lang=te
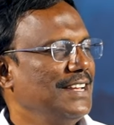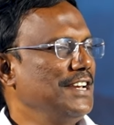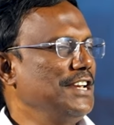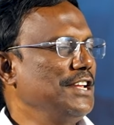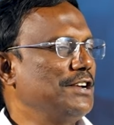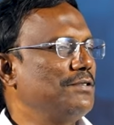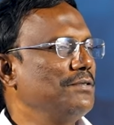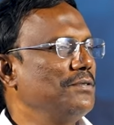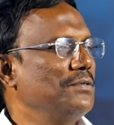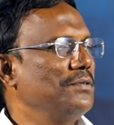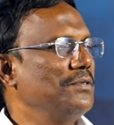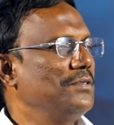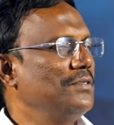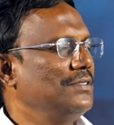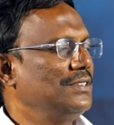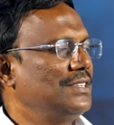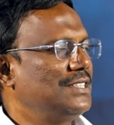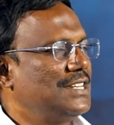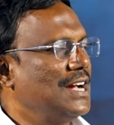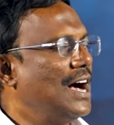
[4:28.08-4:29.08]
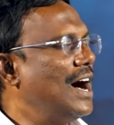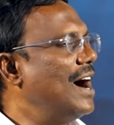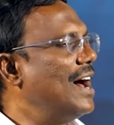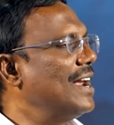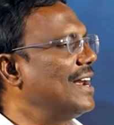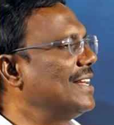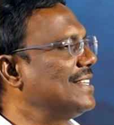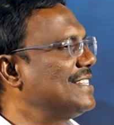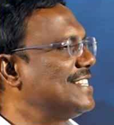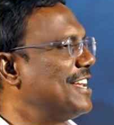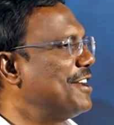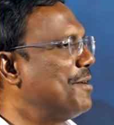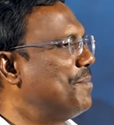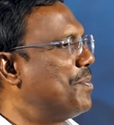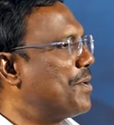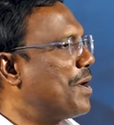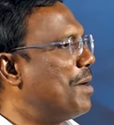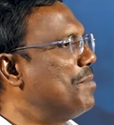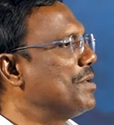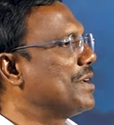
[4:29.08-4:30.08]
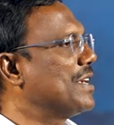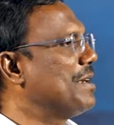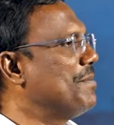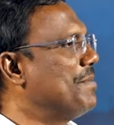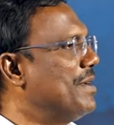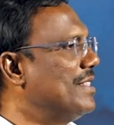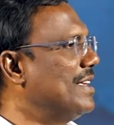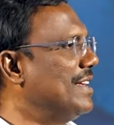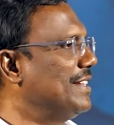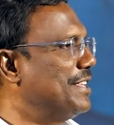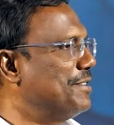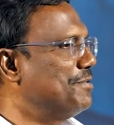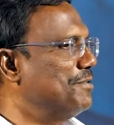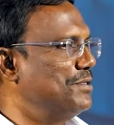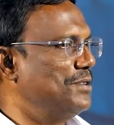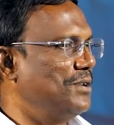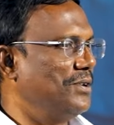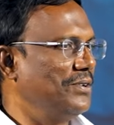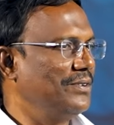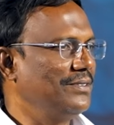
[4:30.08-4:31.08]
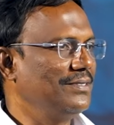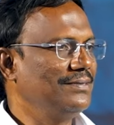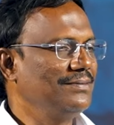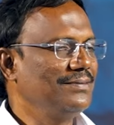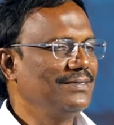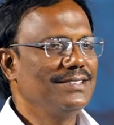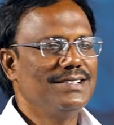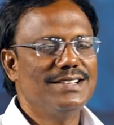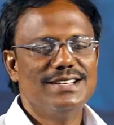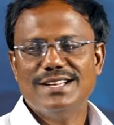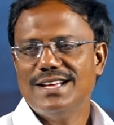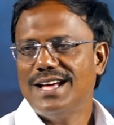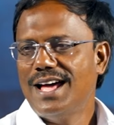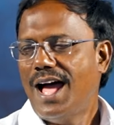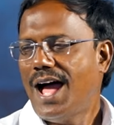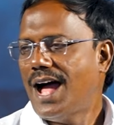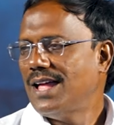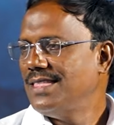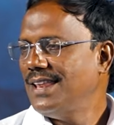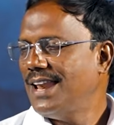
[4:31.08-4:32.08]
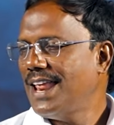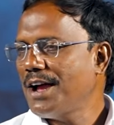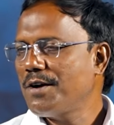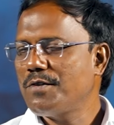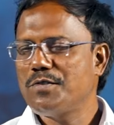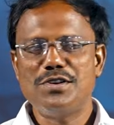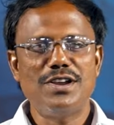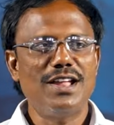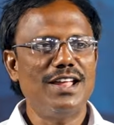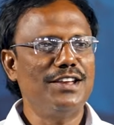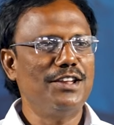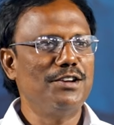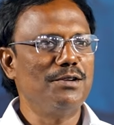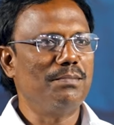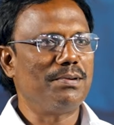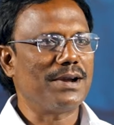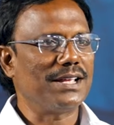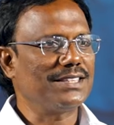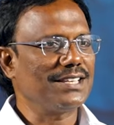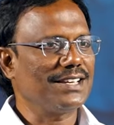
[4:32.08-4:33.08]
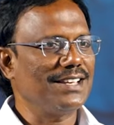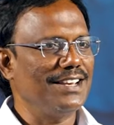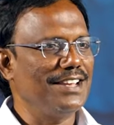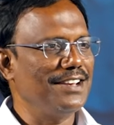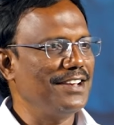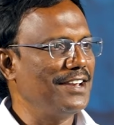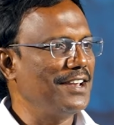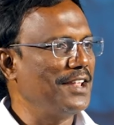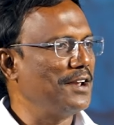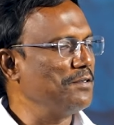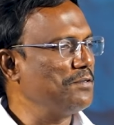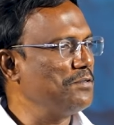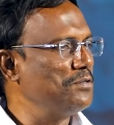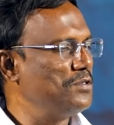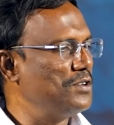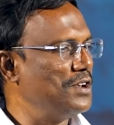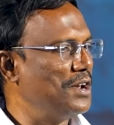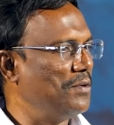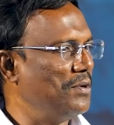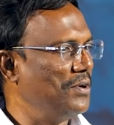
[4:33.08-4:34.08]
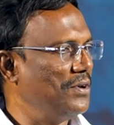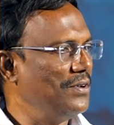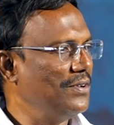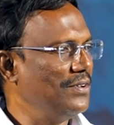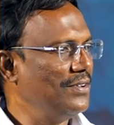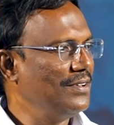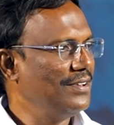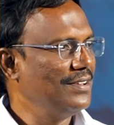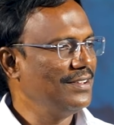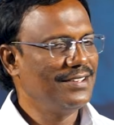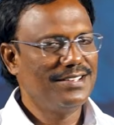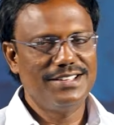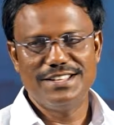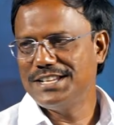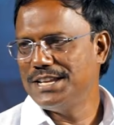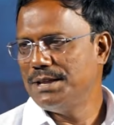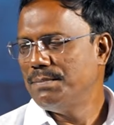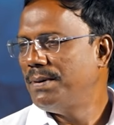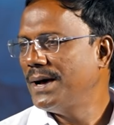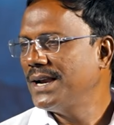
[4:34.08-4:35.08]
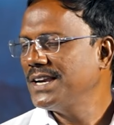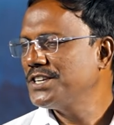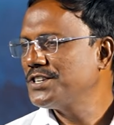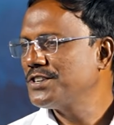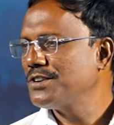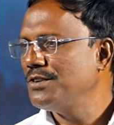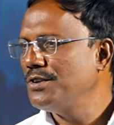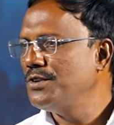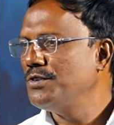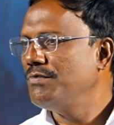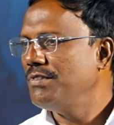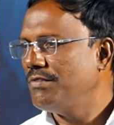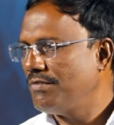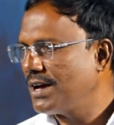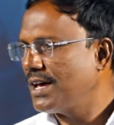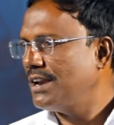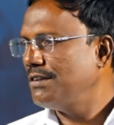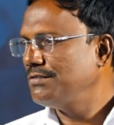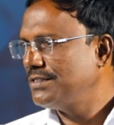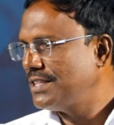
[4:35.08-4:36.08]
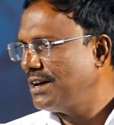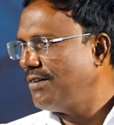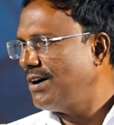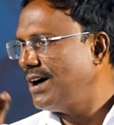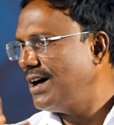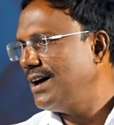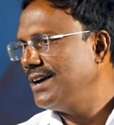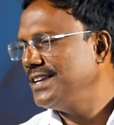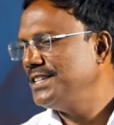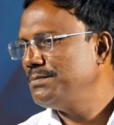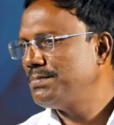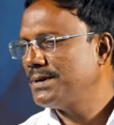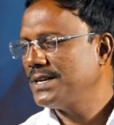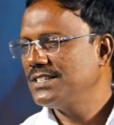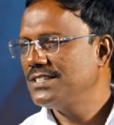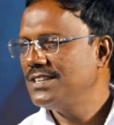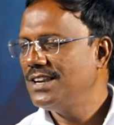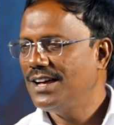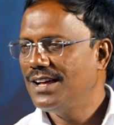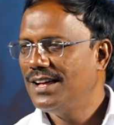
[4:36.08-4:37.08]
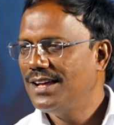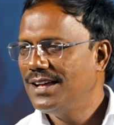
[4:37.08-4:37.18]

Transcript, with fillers: నీకు చాలా చాలా ప్రాముఖ్యం ఏదైతే ఉందో అది లేకుండా నేను బ్రతకలేనని అనుకుంటున్నావో ఈ పరీక్షలో నువ్వు ఇవ్వగలుగుతావా ఇది ప్రశ్న